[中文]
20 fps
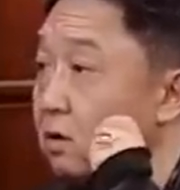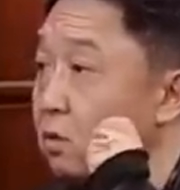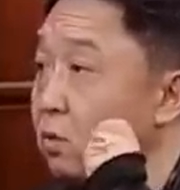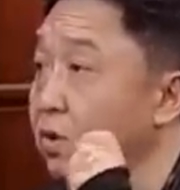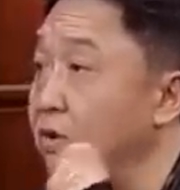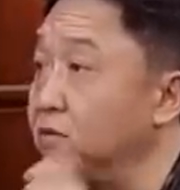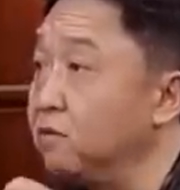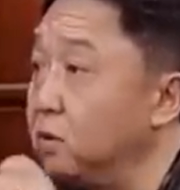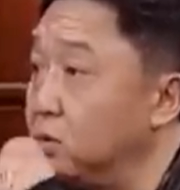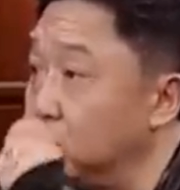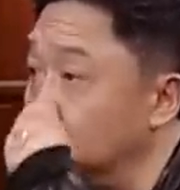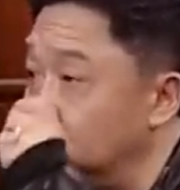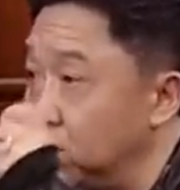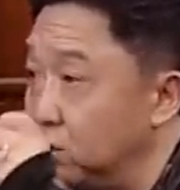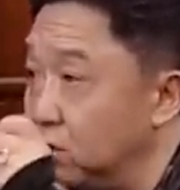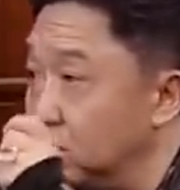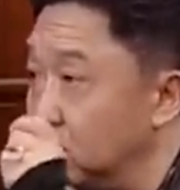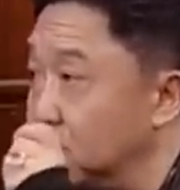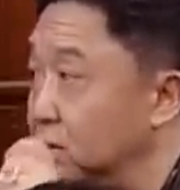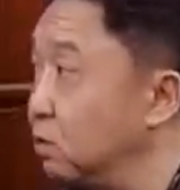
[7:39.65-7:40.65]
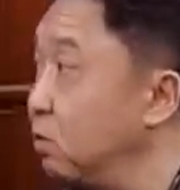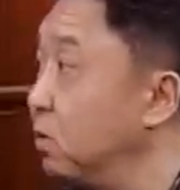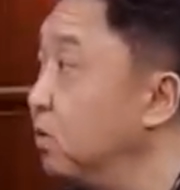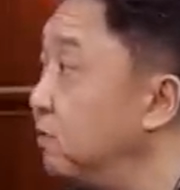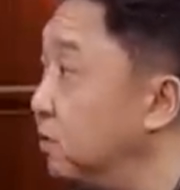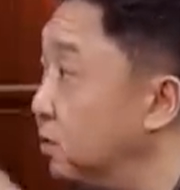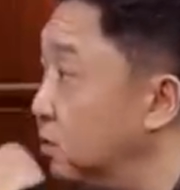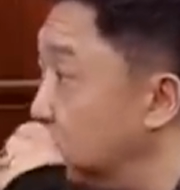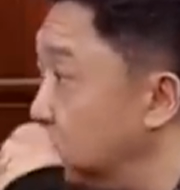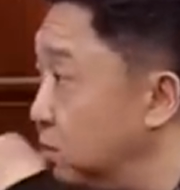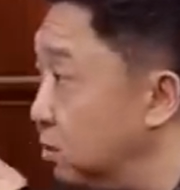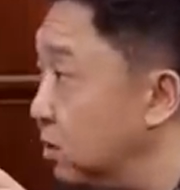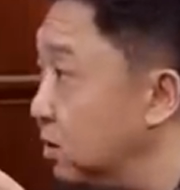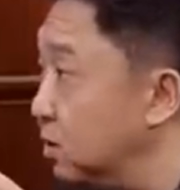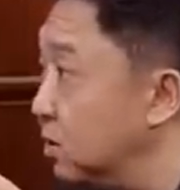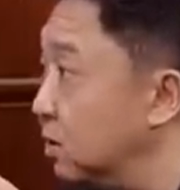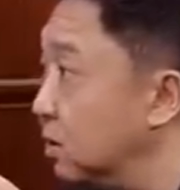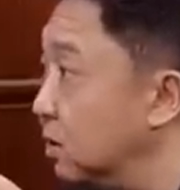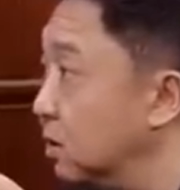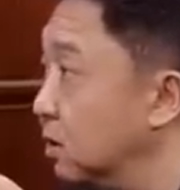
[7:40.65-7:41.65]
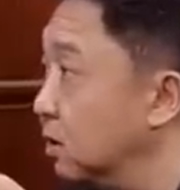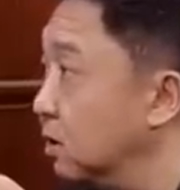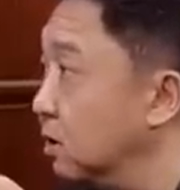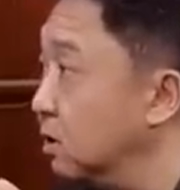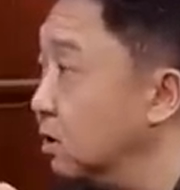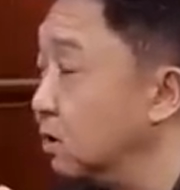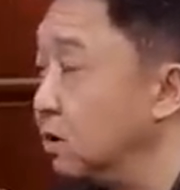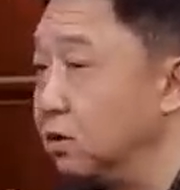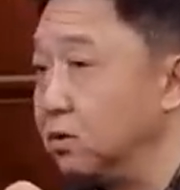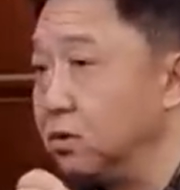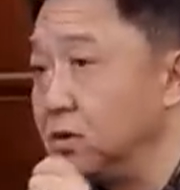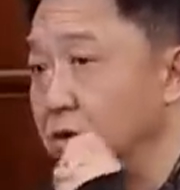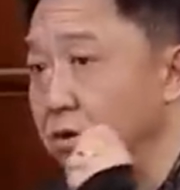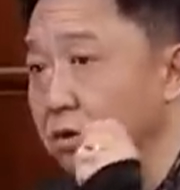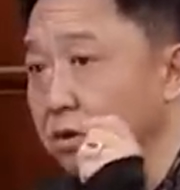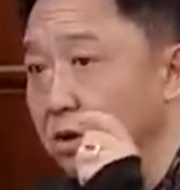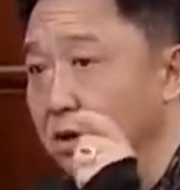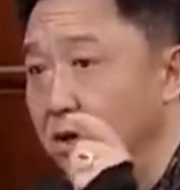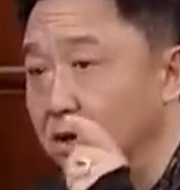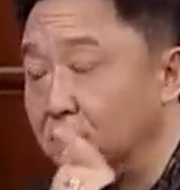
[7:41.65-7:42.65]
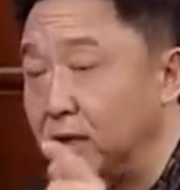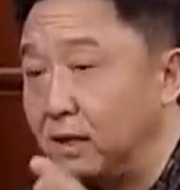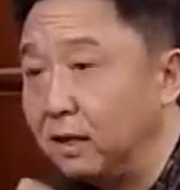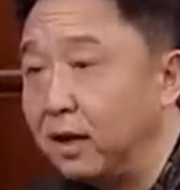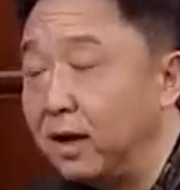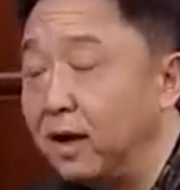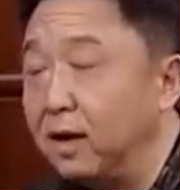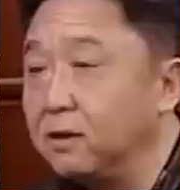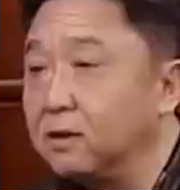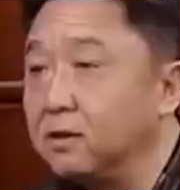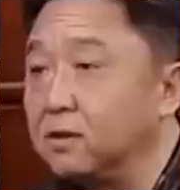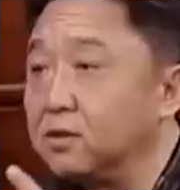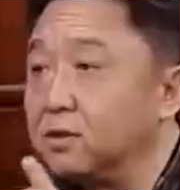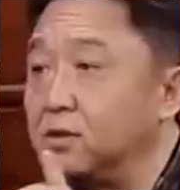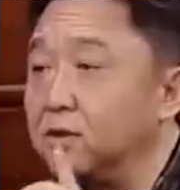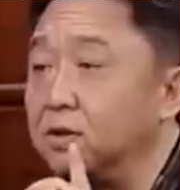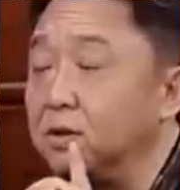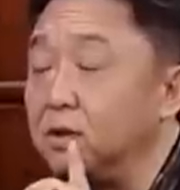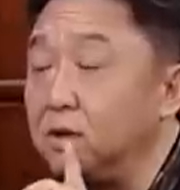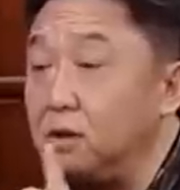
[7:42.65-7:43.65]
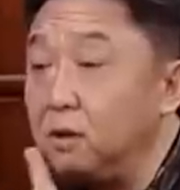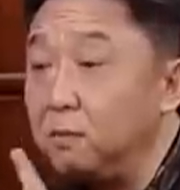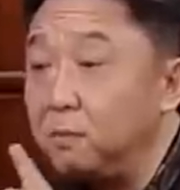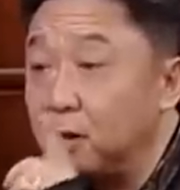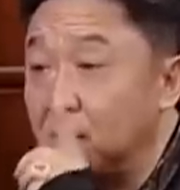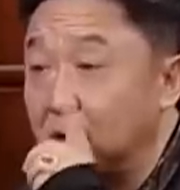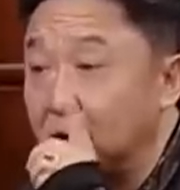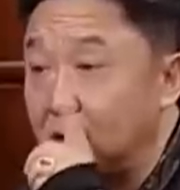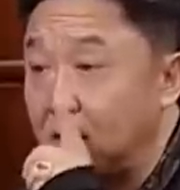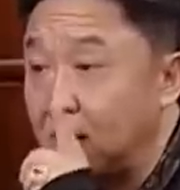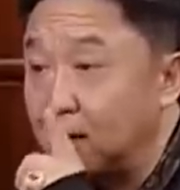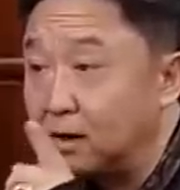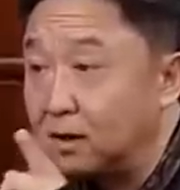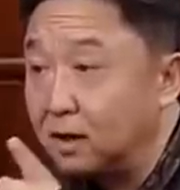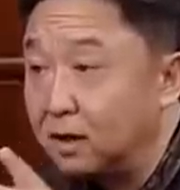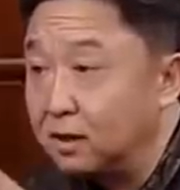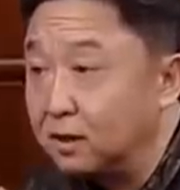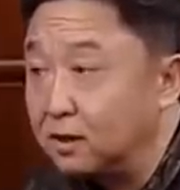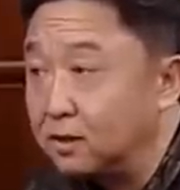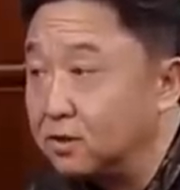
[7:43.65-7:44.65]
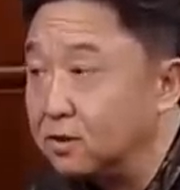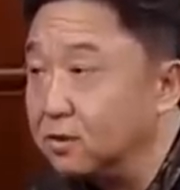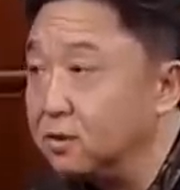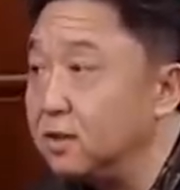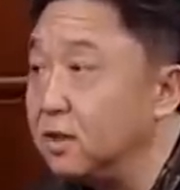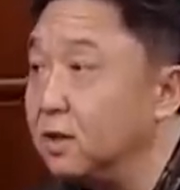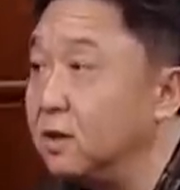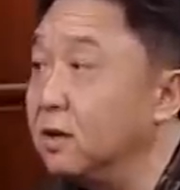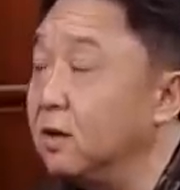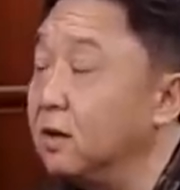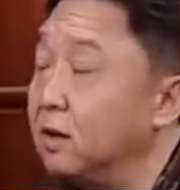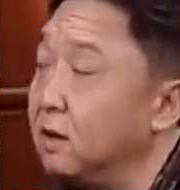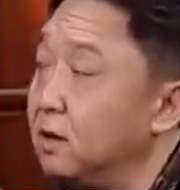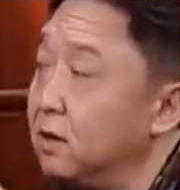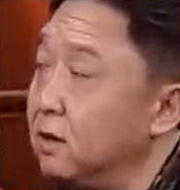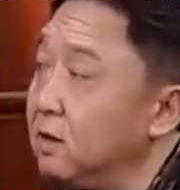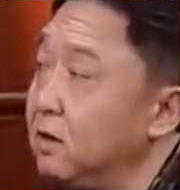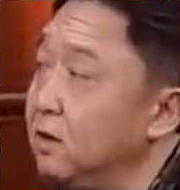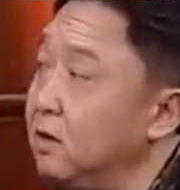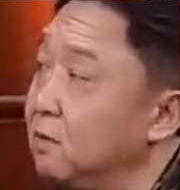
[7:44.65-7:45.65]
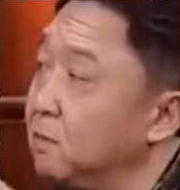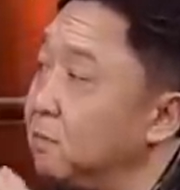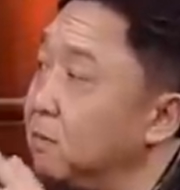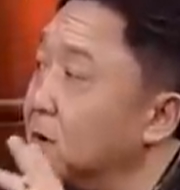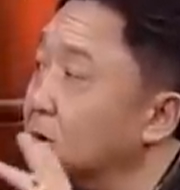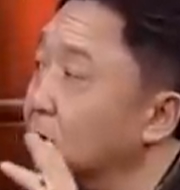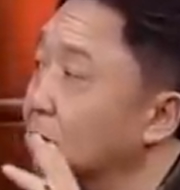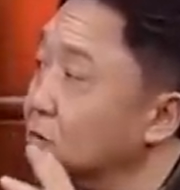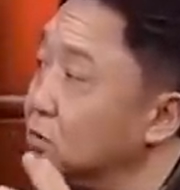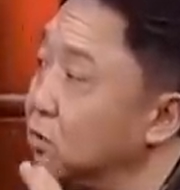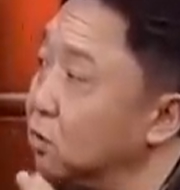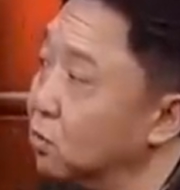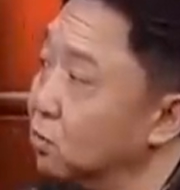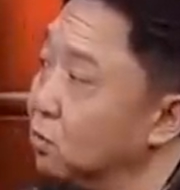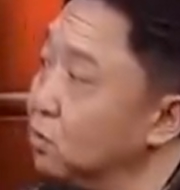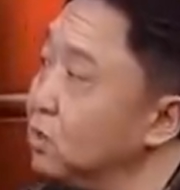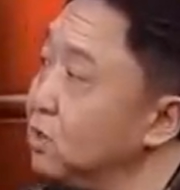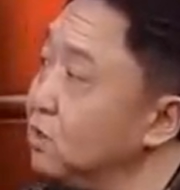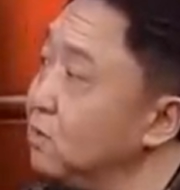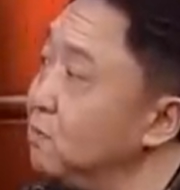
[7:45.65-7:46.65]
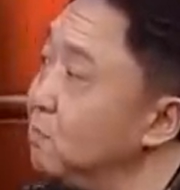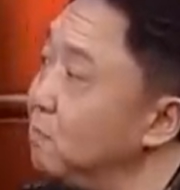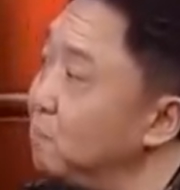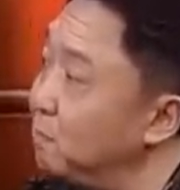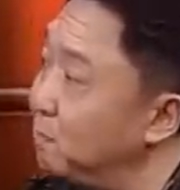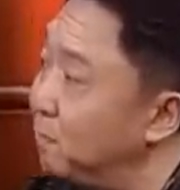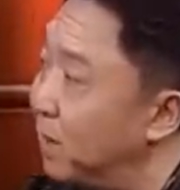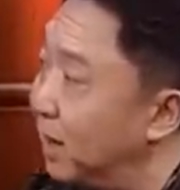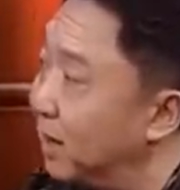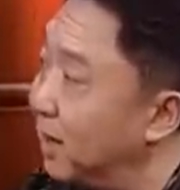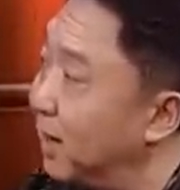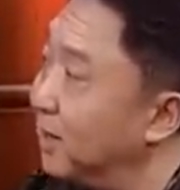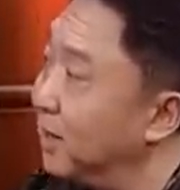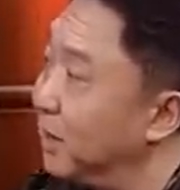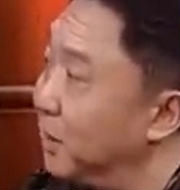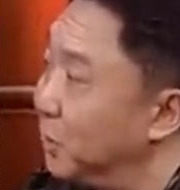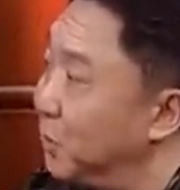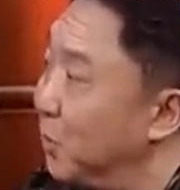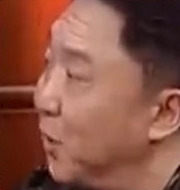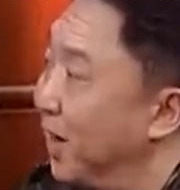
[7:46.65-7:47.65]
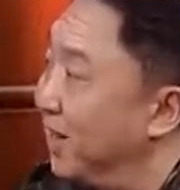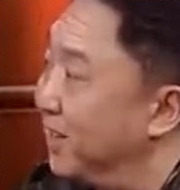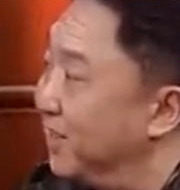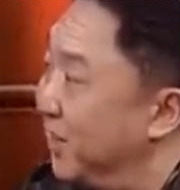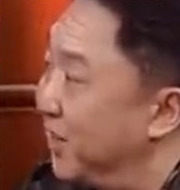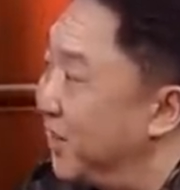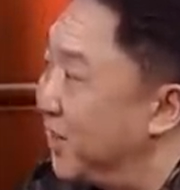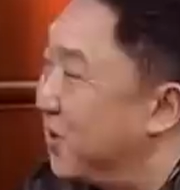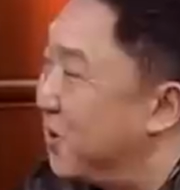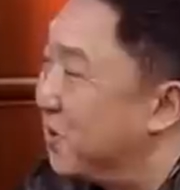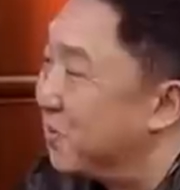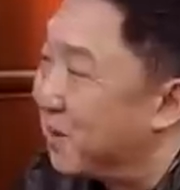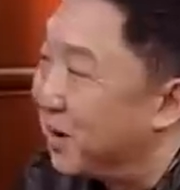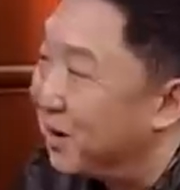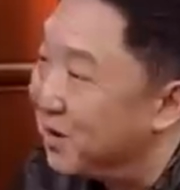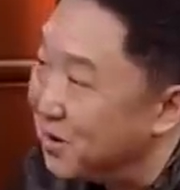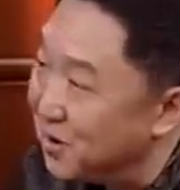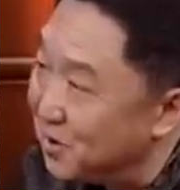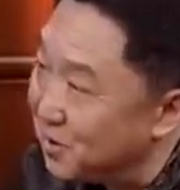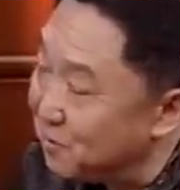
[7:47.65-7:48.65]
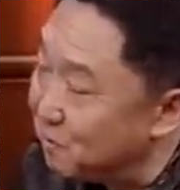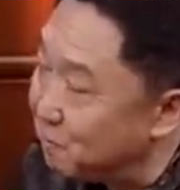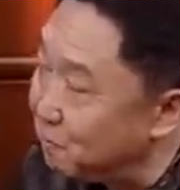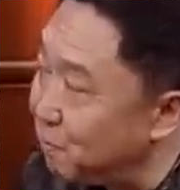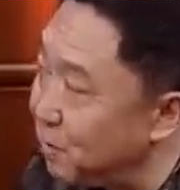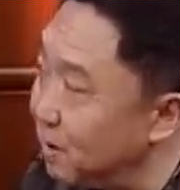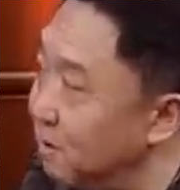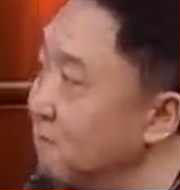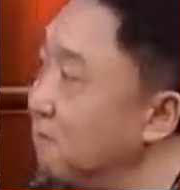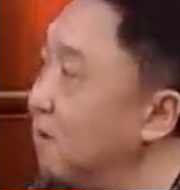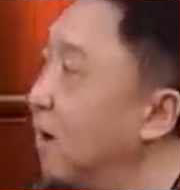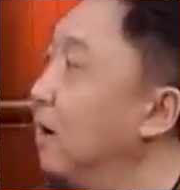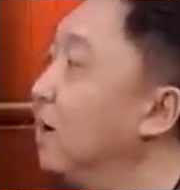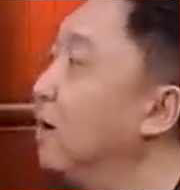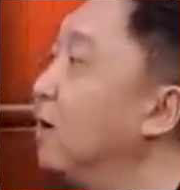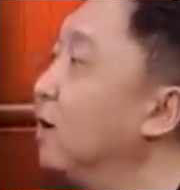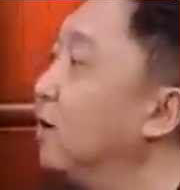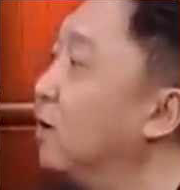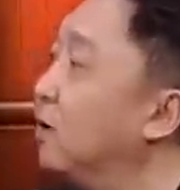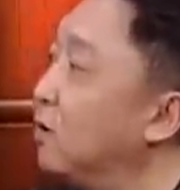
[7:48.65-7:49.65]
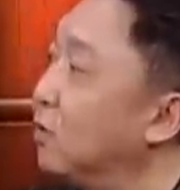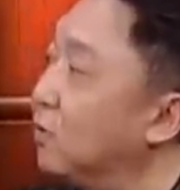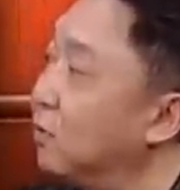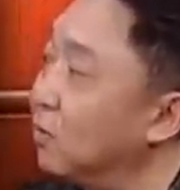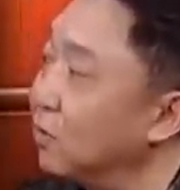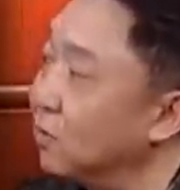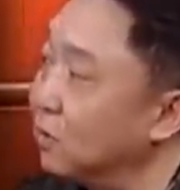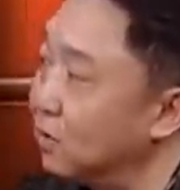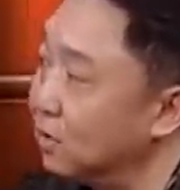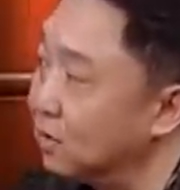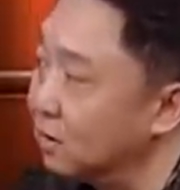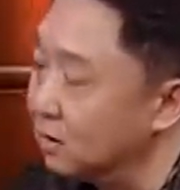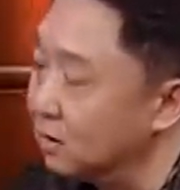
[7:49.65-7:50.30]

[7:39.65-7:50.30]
过1分钟举一次，过1分钟举一次，等于是德刚在台上是一边看着他那个时间，一边重新把他那个段子后边编完了以后，